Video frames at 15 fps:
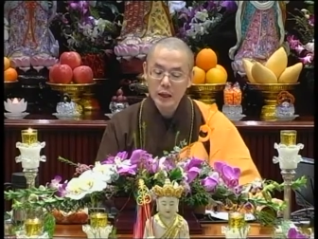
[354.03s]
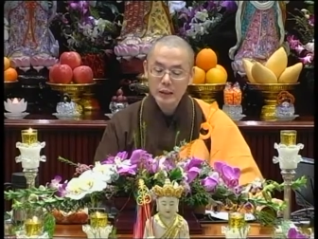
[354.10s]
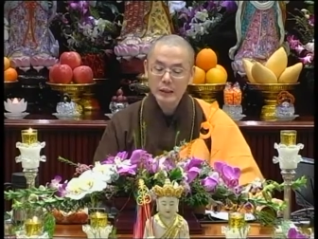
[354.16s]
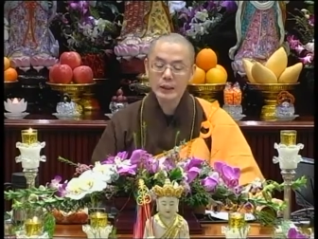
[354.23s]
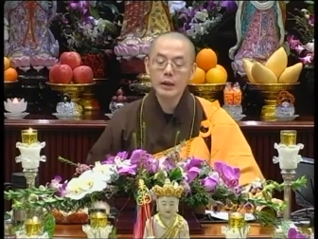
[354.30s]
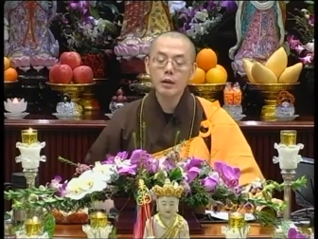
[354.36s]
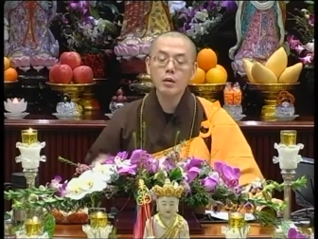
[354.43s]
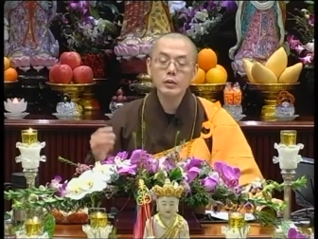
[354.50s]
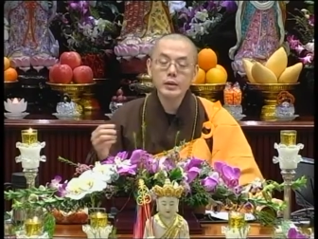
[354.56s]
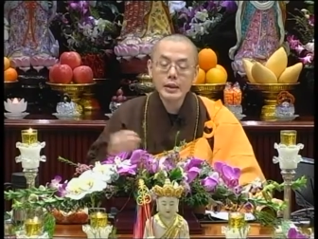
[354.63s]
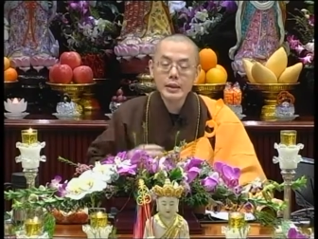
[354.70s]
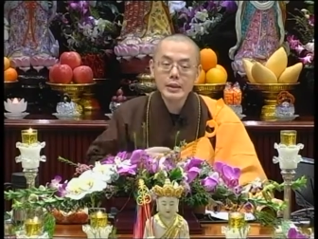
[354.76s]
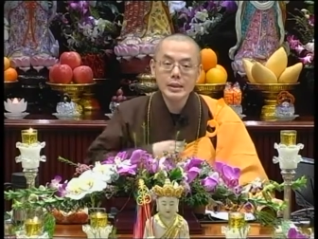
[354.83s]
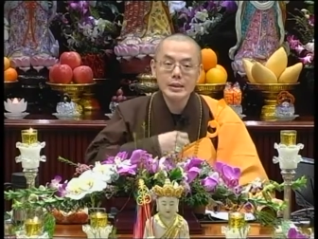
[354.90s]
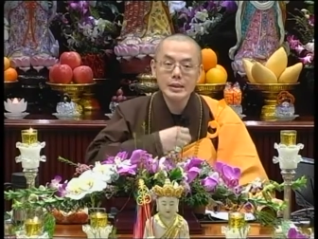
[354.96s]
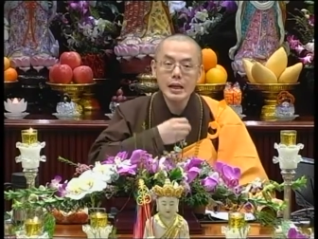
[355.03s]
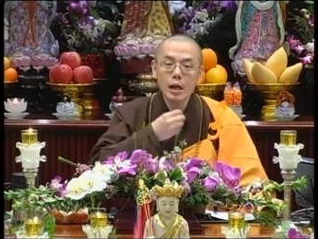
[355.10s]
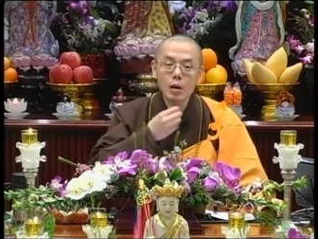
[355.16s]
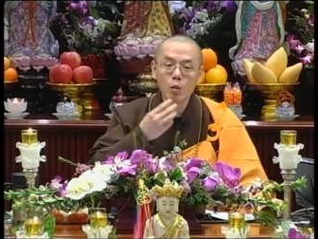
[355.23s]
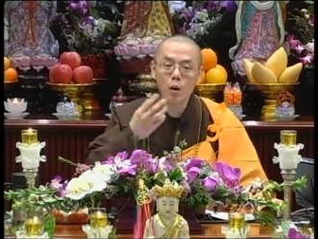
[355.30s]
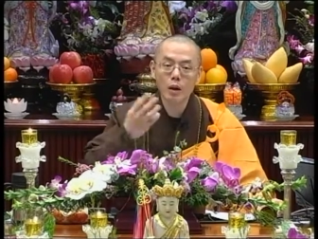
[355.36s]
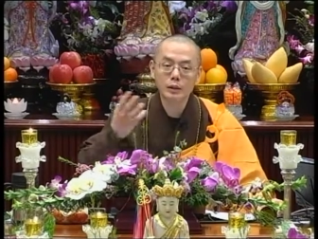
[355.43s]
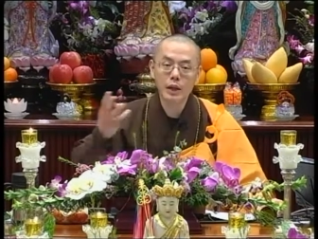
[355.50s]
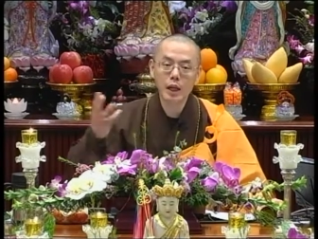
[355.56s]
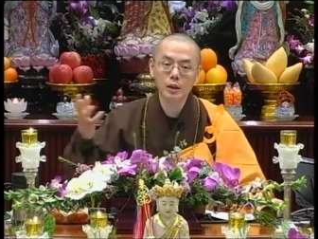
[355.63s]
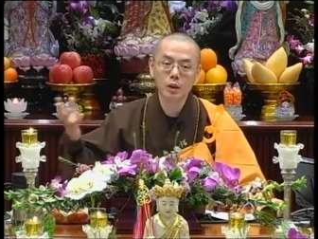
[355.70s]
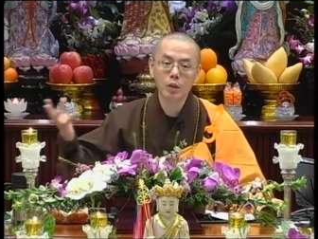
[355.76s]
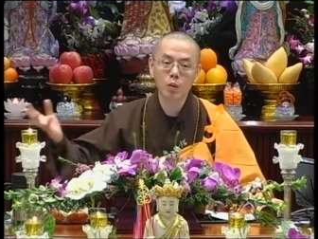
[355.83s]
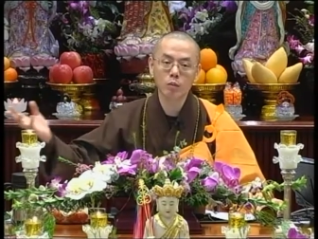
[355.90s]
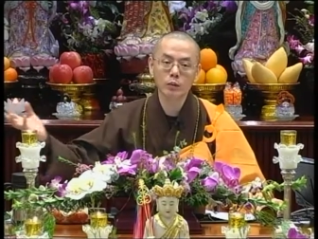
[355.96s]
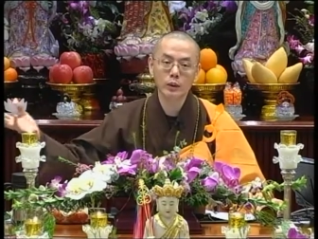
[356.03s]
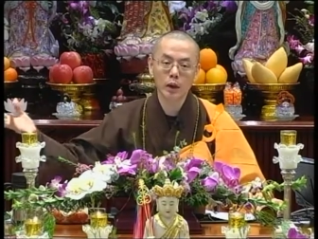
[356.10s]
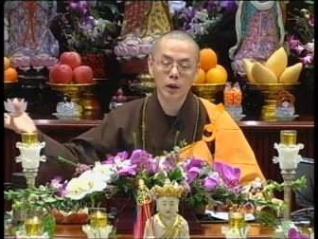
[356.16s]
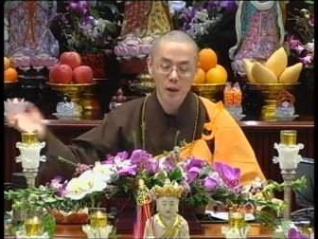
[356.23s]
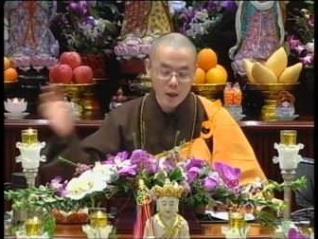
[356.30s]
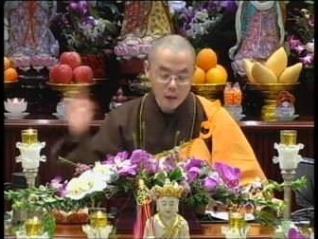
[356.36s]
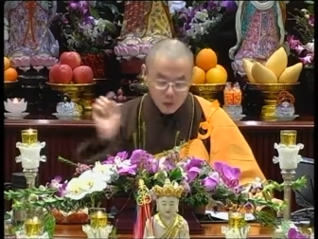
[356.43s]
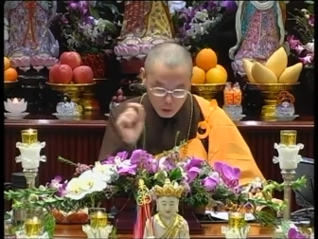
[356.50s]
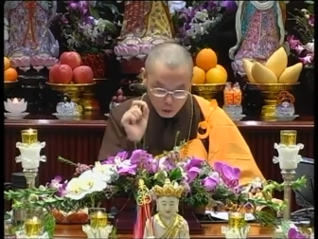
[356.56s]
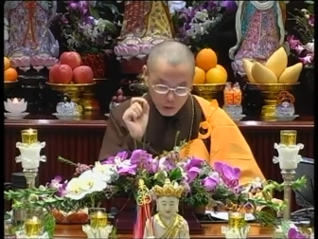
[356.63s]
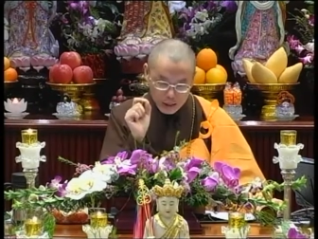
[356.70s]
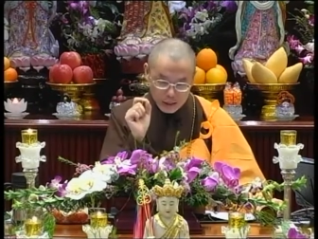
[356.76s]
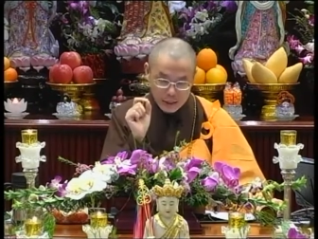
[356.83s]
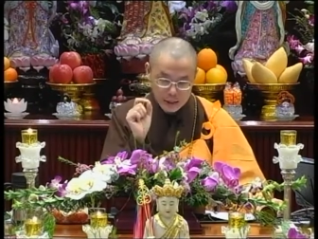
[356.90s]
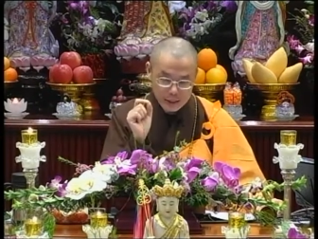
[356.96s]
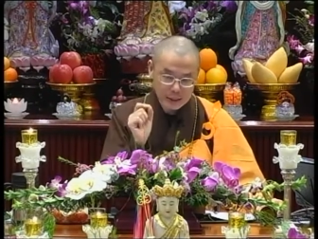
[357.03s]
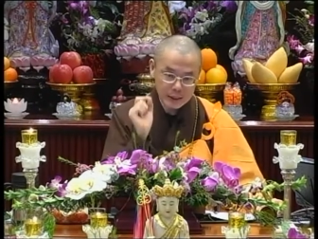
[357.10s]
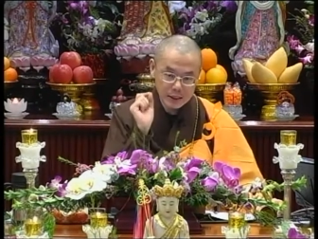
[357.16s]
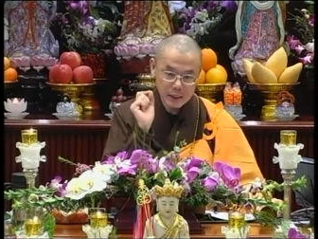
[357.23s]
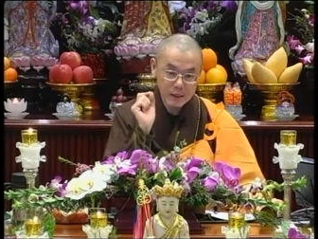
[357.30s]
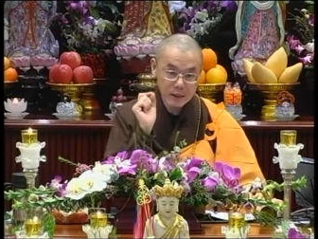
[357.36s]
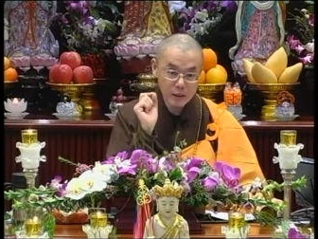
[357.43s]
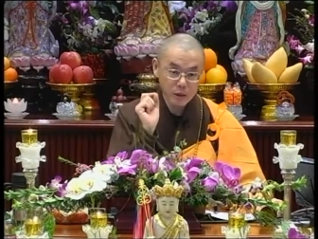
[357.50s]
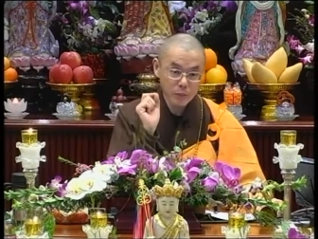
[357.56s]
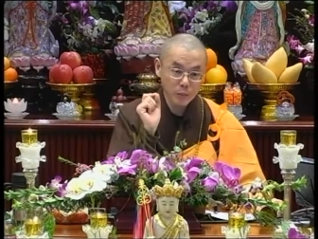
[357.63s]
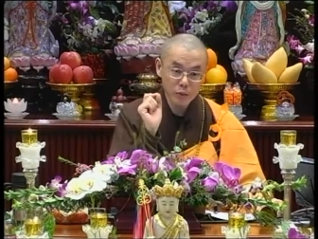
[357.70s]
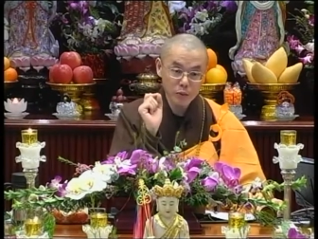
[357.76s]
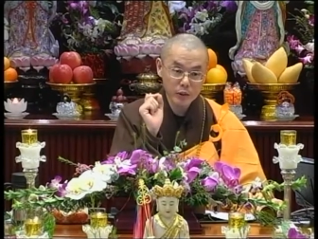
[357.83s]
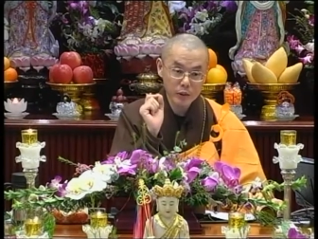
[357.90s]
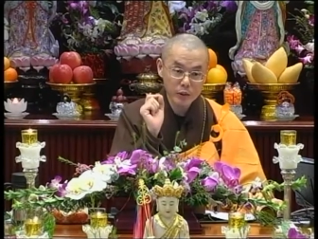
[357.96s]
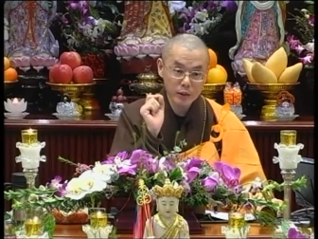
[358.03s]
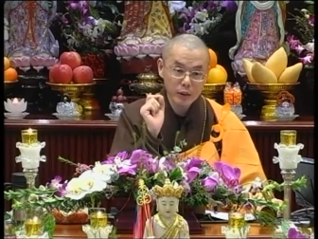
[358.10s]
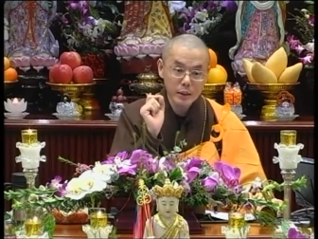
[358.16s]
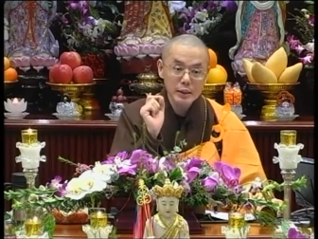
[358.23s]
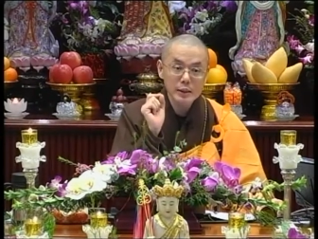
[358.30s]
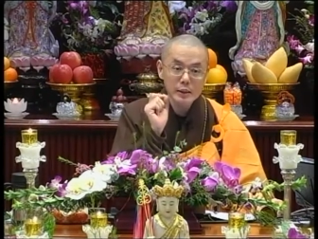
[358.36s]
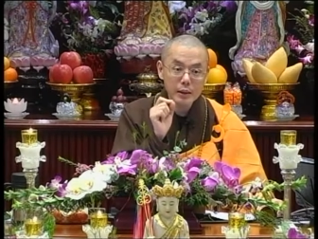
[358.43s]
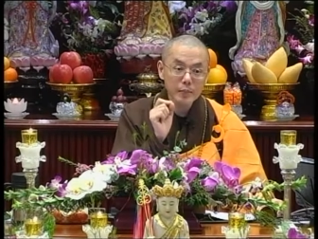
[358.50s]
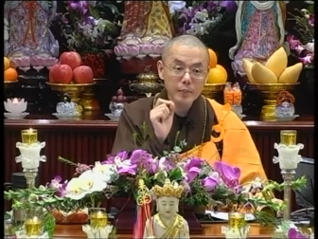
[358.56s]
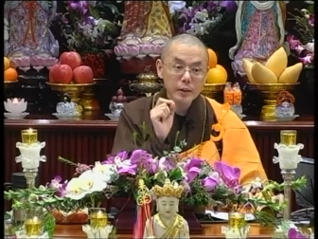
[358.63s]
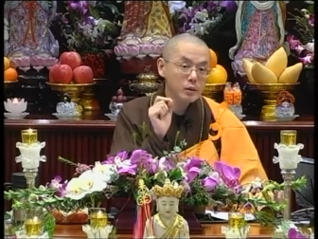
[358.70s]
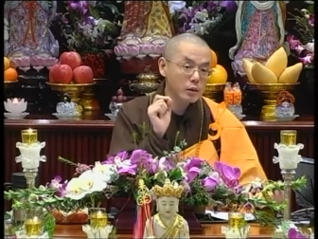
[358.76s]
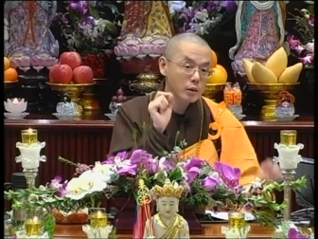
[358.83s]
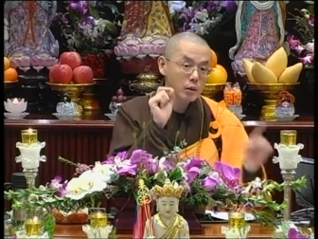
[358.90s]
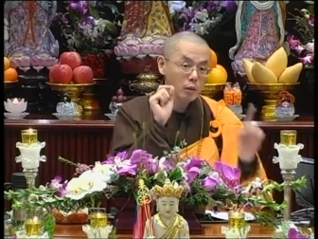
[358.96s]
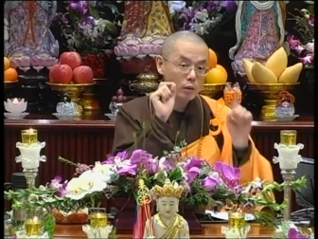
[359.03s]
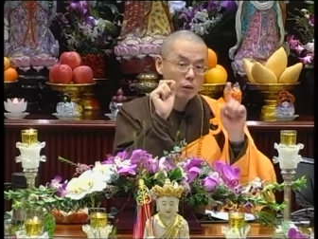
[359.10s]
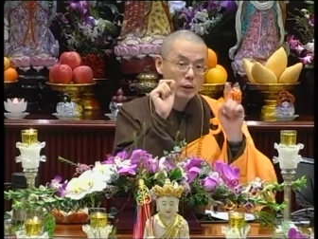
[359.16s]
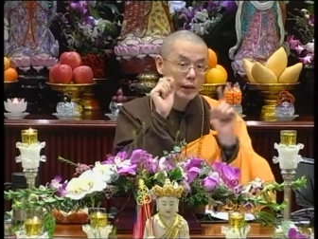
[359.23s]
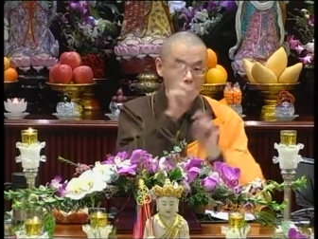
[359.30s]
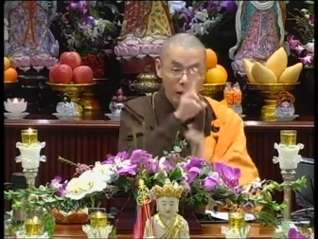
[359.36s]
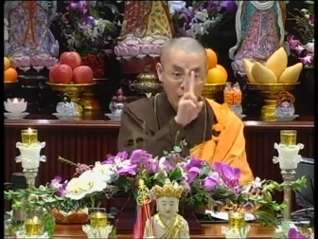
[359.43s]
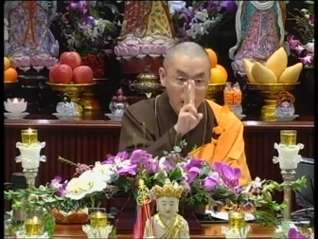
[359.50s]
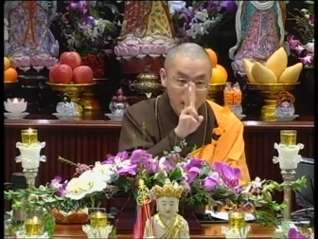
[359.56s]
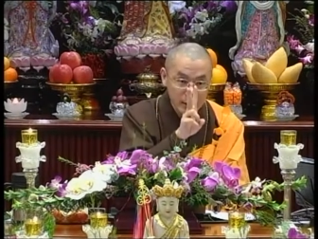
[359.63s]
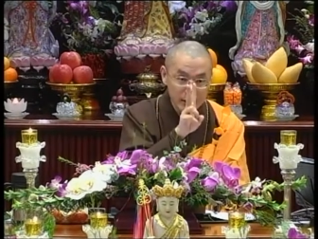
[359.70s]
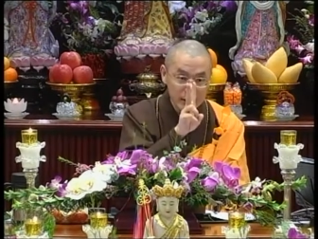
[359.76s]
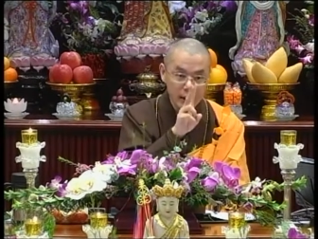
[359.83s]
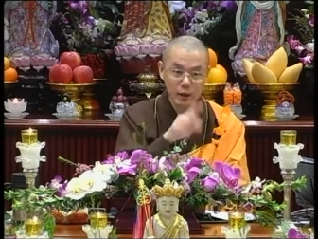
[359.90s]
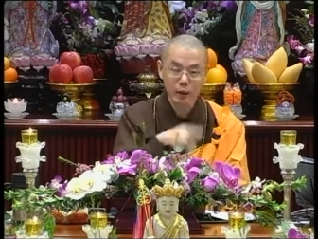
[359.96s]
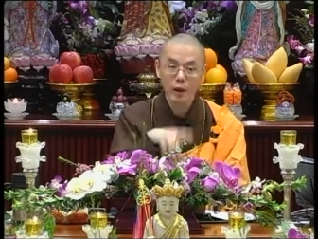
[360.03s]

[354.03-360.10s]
你能够升起这样广大的功德，就算你今天只是布施，新币只有两块钱